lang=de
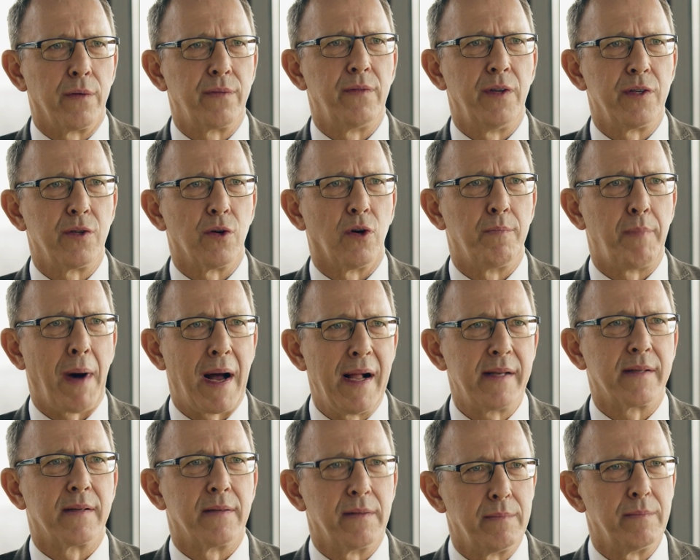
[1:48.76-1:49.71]
hoffentlich auch
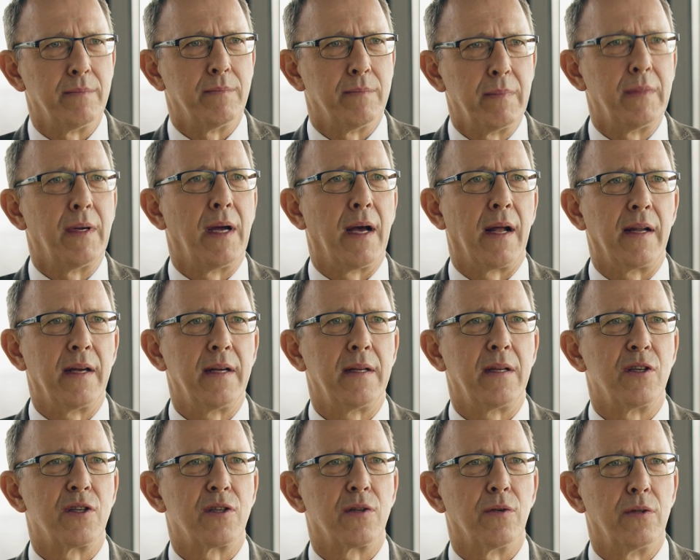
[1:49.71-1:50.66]
bald
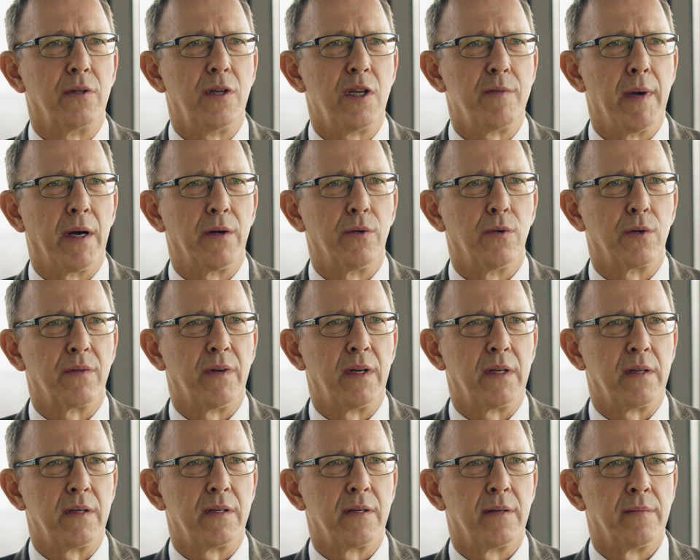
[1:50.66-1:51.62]
erledigt und nicht mehr
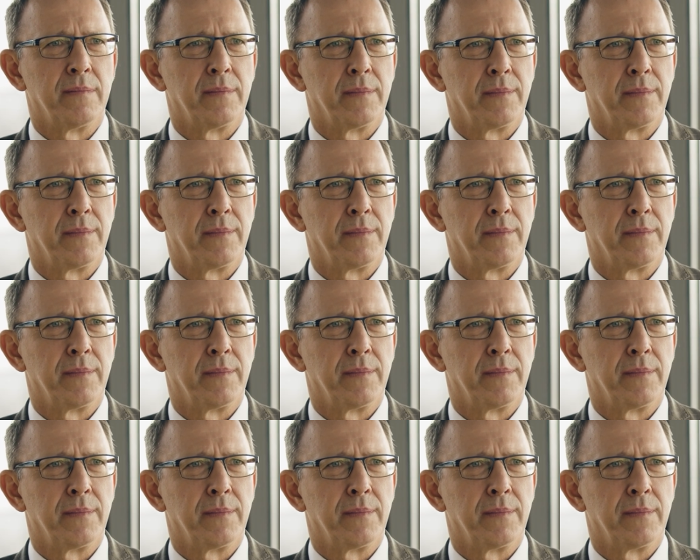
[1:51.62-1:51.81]
notwendig.